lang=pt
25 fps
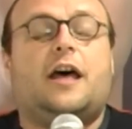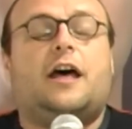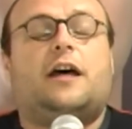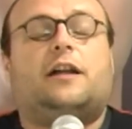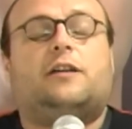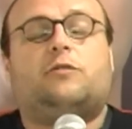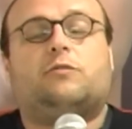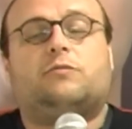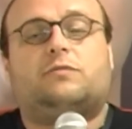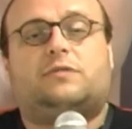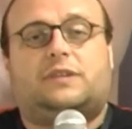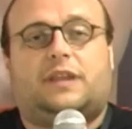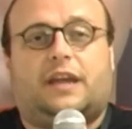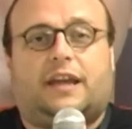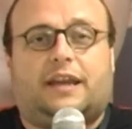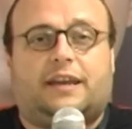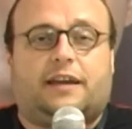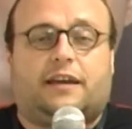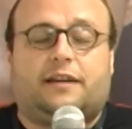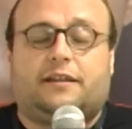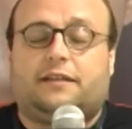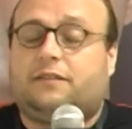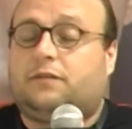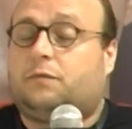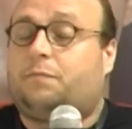não
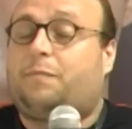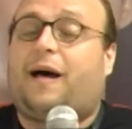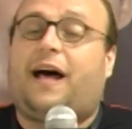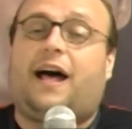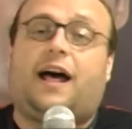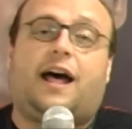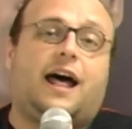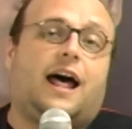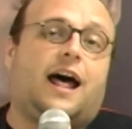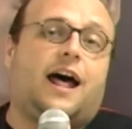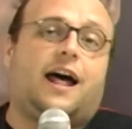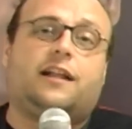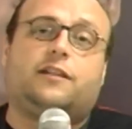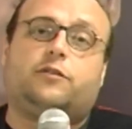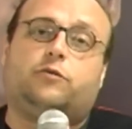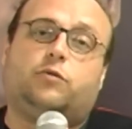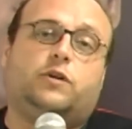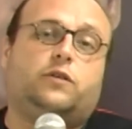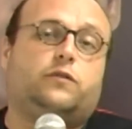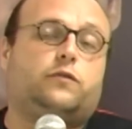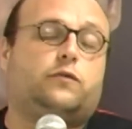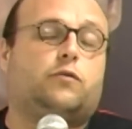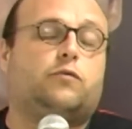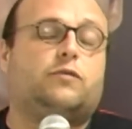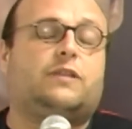tenha esbarrado e
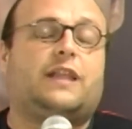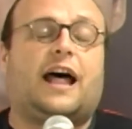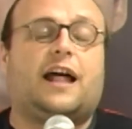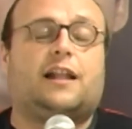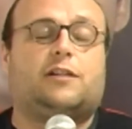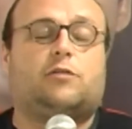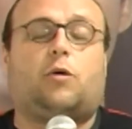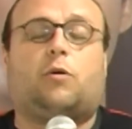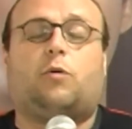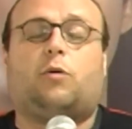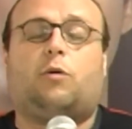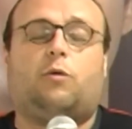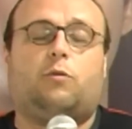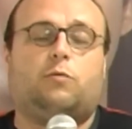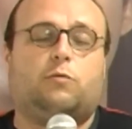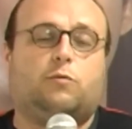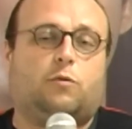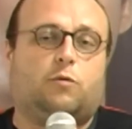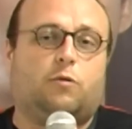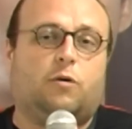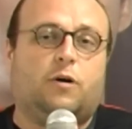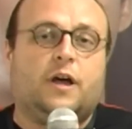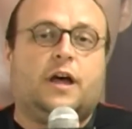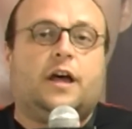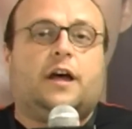estudado ao
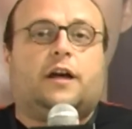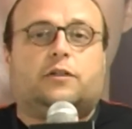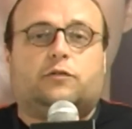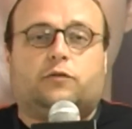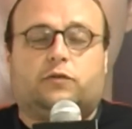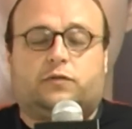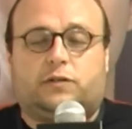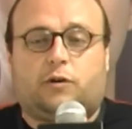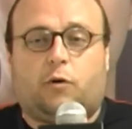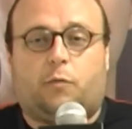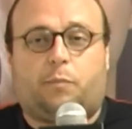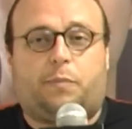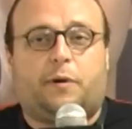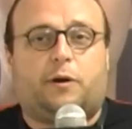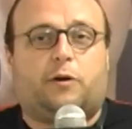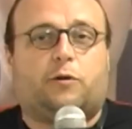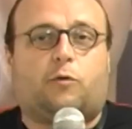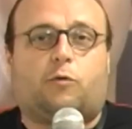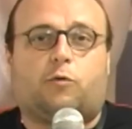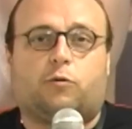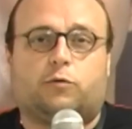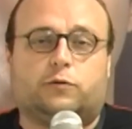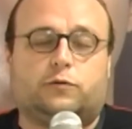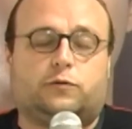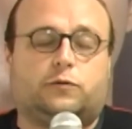longo do seu
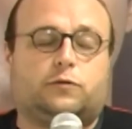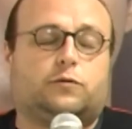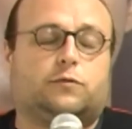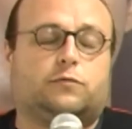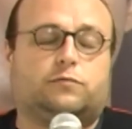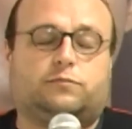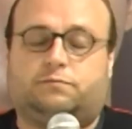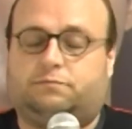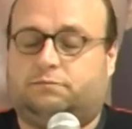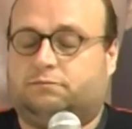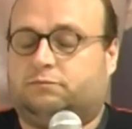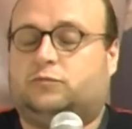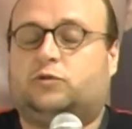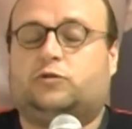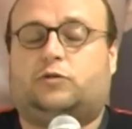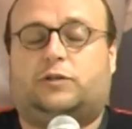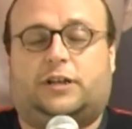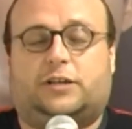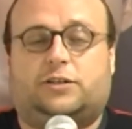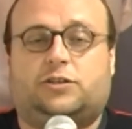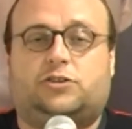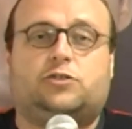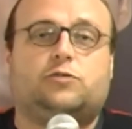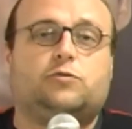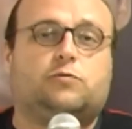percurso
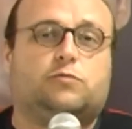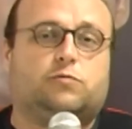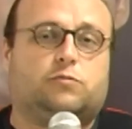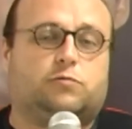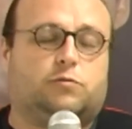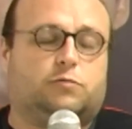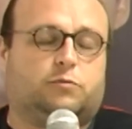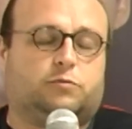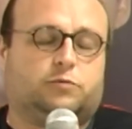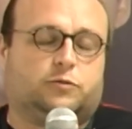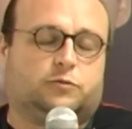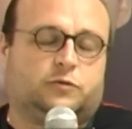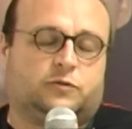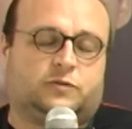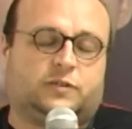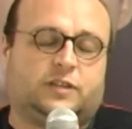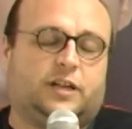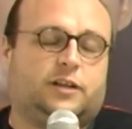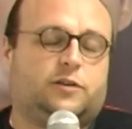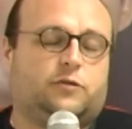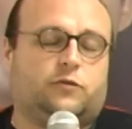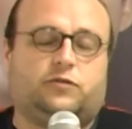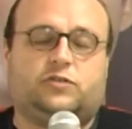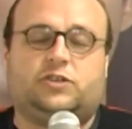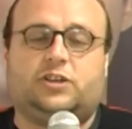durante os
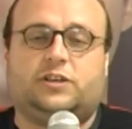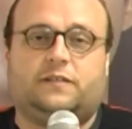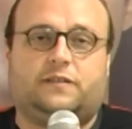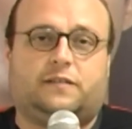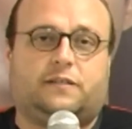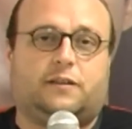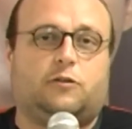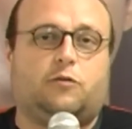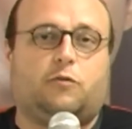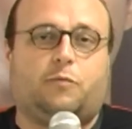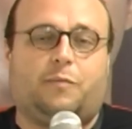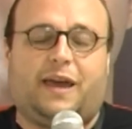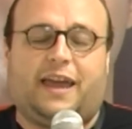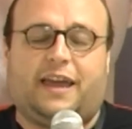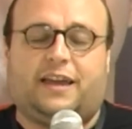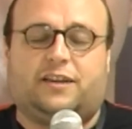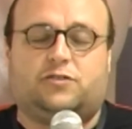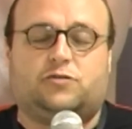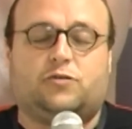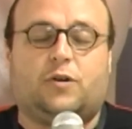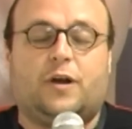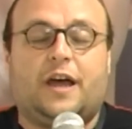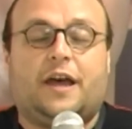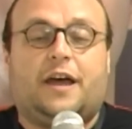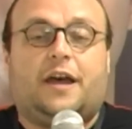anos de ensino
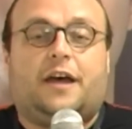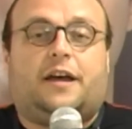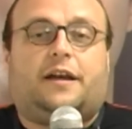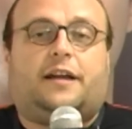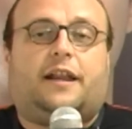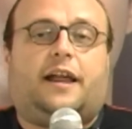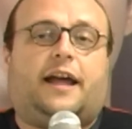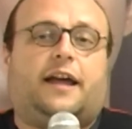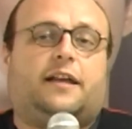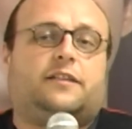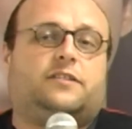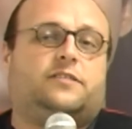médio. É,